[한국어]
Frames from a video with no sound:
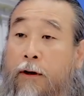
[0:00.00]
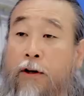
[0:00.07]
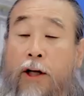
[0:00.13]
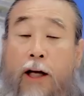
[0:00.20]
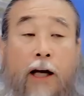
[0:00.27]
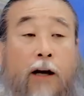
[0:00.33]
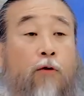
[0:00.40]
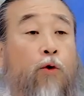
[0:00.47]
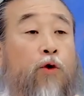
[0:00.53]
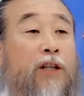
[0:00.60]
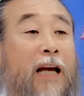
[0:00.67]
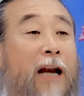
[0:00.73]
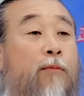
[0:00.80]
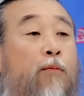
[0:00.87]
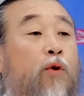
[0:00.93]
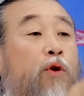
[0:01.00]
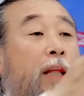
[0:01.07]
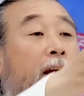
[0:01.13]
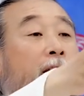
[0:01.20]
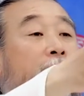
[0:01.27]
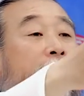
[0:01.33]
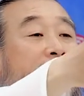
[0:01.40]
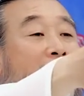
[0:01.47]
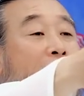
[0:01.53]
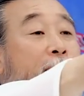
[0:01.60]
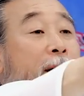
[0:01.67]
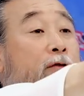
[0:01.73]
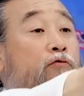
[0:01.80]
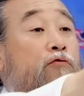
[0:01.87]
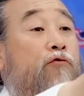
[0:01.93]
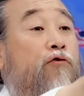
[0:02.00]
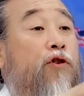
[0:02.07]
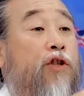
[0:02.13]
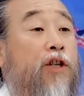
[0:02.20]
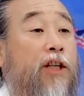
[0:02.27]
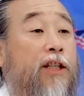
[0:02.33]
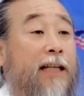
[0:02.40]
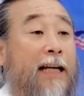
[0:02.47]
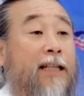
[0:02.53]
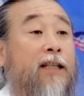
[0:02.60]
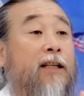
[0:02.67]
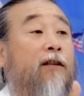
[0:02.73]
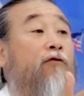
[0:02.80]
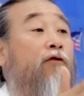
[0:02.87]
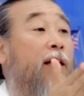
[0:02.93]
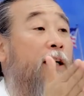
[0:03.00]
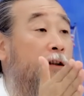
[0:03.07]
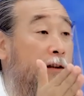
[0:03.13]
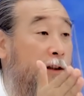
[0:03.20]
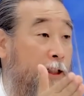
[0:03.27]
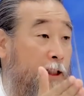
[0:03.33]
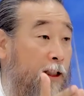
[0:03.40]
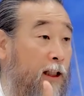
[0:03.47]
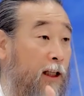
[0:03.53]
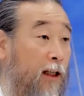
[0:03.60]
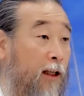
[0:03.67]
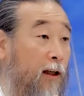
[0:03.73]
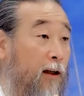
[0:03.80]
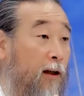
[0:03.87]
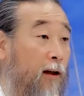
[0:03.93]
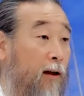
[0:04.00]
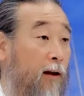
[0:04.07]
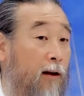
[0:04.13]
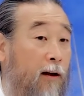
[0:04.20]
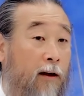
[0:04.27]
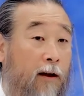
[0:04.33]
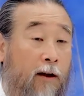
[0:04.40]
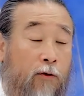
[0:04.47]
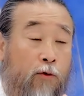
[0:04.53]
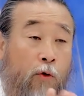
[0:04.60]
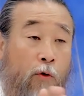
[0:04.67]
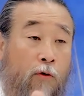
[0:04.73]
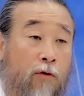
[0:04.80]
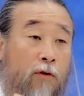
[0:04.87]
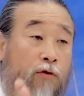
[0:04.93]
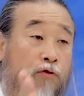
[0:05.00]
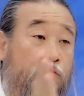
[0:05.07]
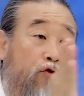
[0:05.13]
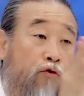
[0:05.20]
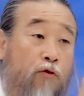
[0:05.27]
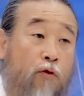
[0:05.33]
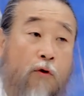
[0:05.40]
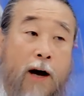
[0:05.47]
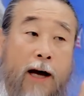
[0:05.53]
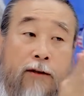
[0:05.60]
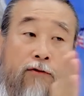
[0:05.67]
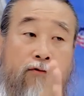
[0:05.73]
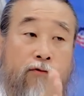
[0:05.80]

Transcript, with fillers: 그래갖고 잘못된 걸 잡아주는 것이 자식을 위하는 거지. 돈을 주고 안